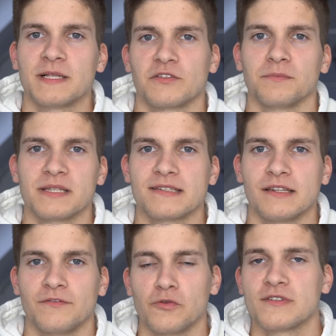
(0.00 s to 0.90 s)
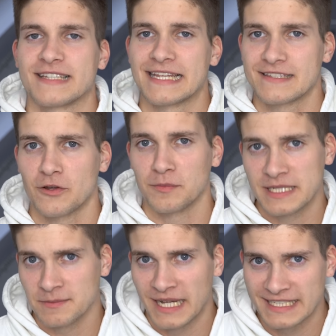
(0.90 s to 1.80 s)
schon mal so ein bisschen, wo es jetzt auch
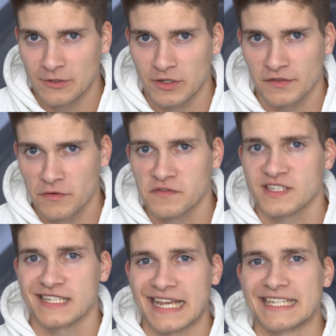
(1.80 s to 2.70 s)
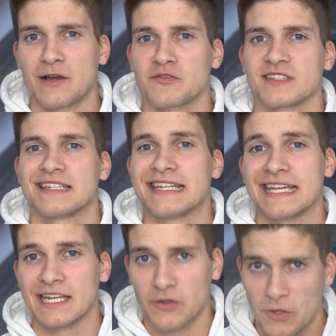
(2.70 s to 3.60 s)
mit dem A350-1000 hingehen